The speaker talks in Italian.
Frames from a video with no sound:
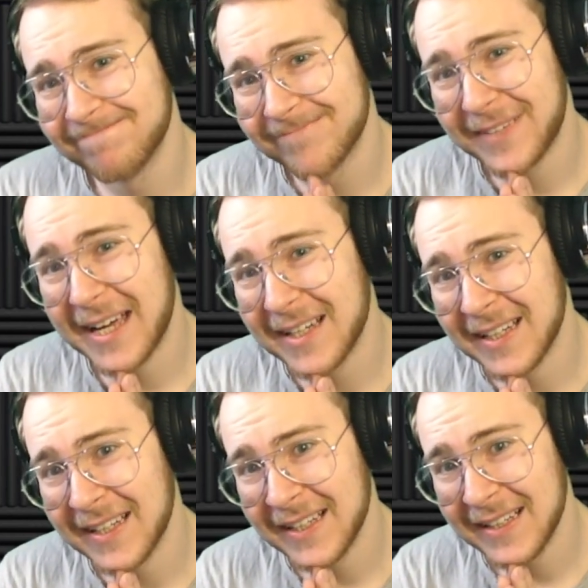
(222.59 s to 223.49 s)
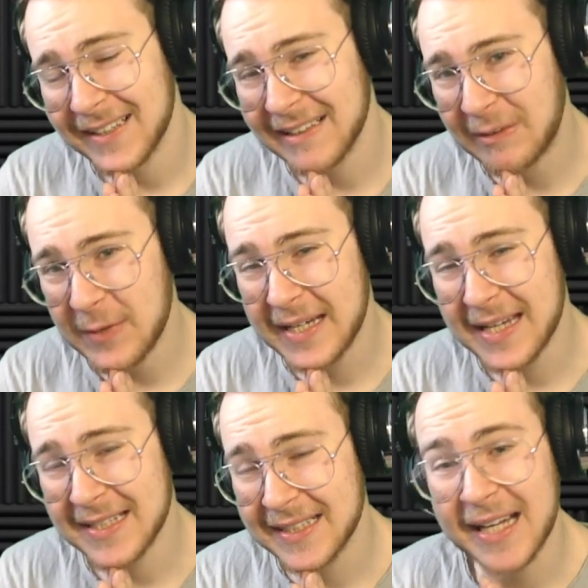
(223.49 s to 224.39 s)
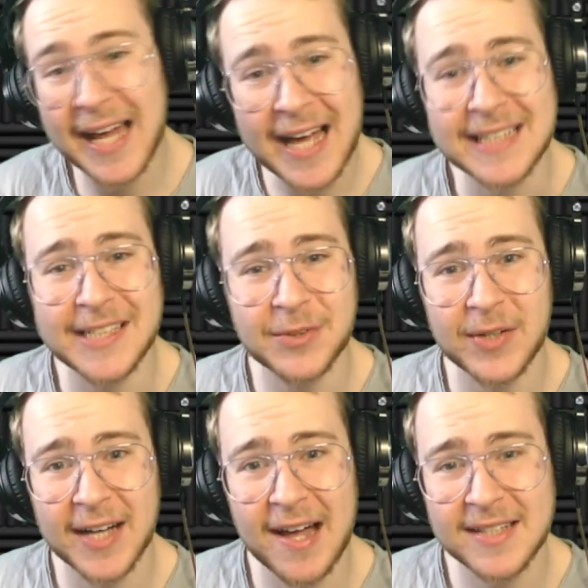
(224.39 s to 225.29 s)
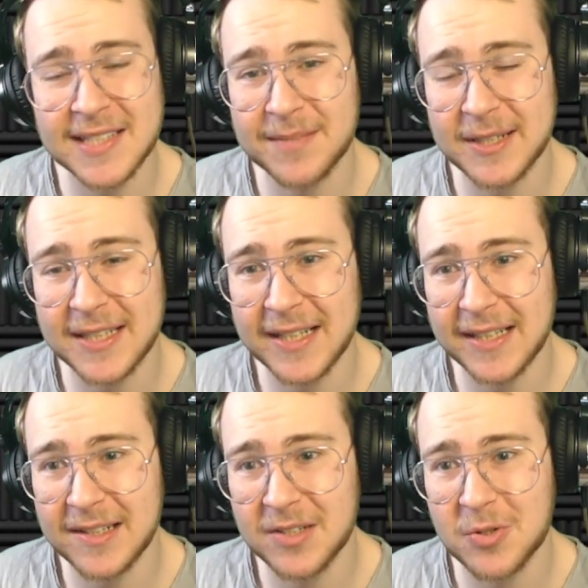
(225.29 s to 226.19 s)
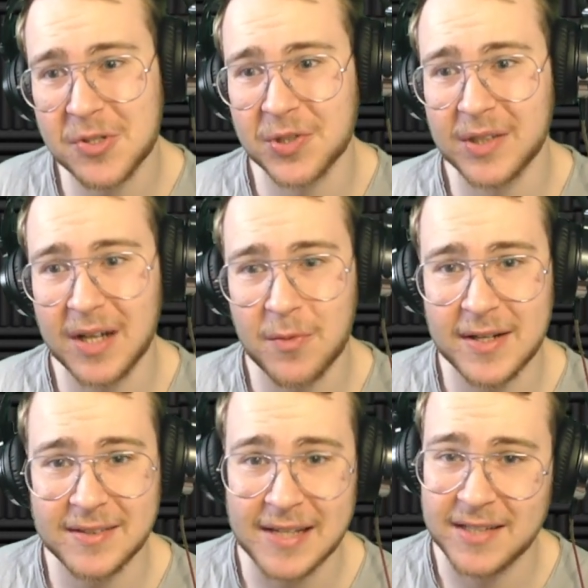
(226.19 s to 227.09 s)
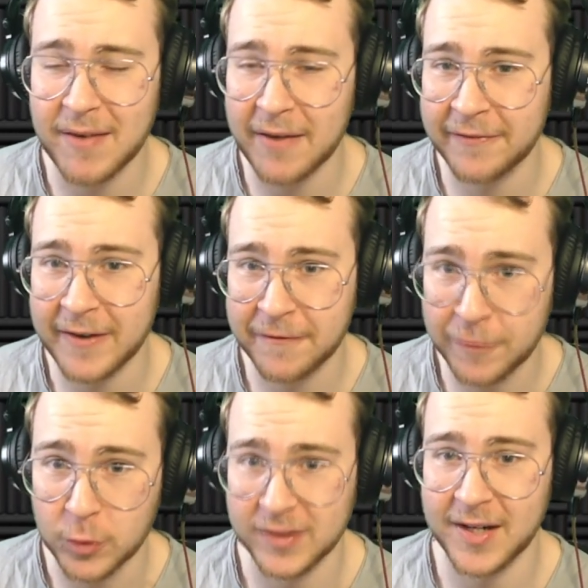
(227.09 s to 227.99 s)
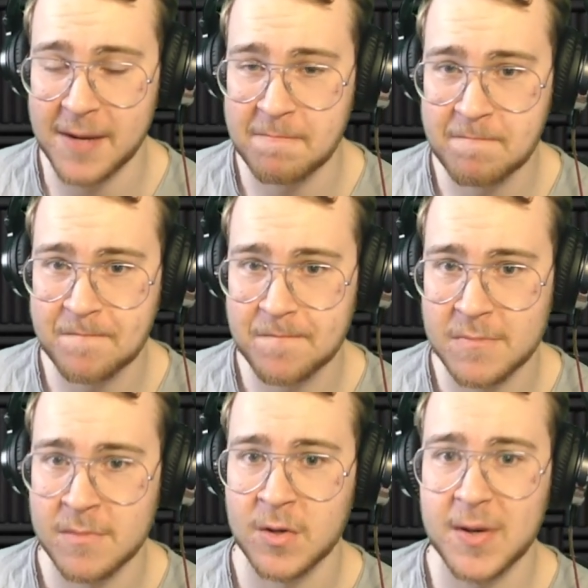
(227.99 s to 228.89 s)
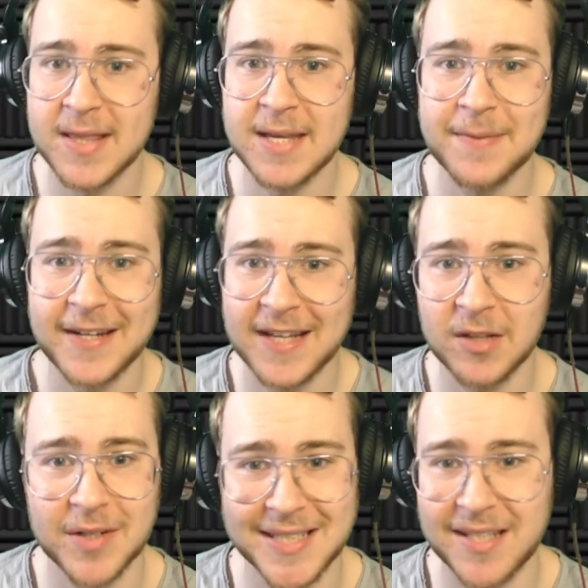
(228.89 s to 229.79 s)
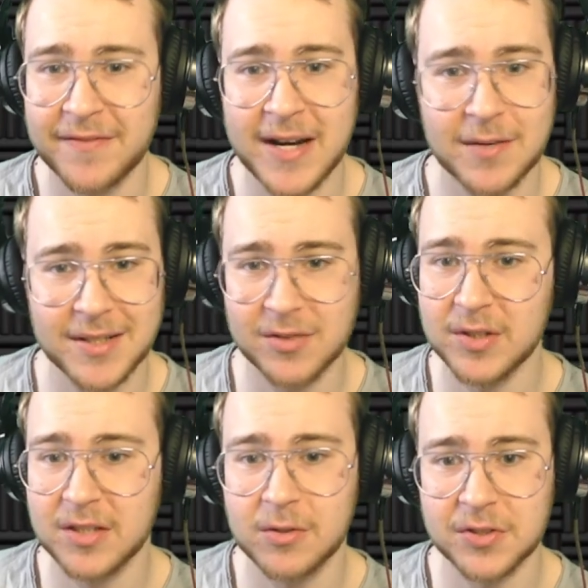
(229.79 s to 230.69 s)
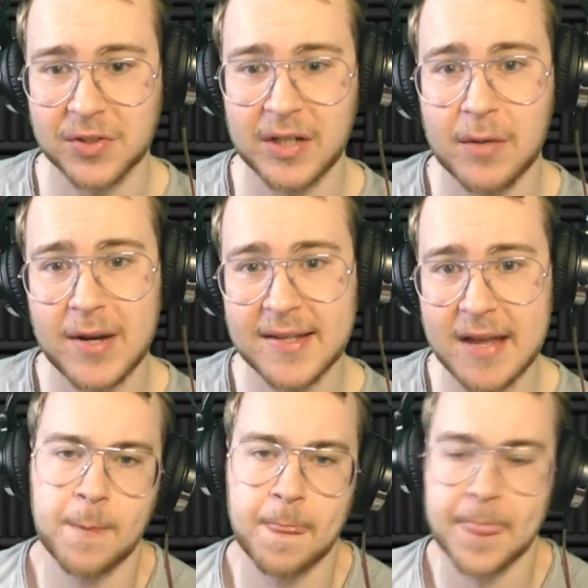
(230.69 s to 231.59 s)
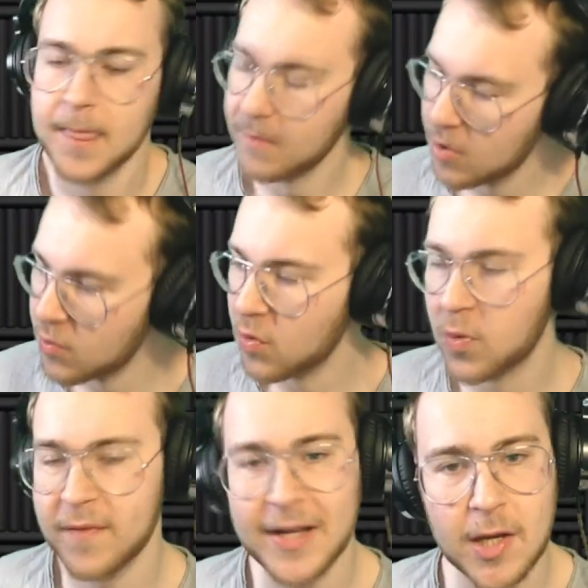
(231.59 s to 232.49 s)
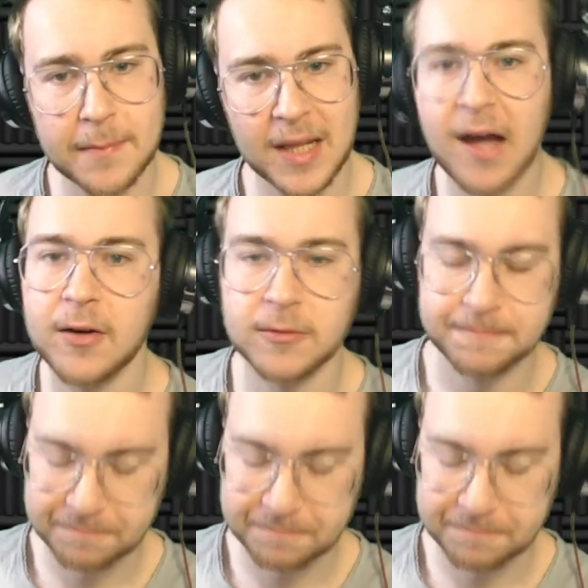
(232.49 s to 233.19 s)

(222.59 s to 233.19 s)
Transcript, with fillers: Beh, qui casca l'asino, ragazzi, perché il discorso della qualità si va a far fottere. Quindi perché dovreste fare questo discorso della qualità? Comunque, vado a Milano.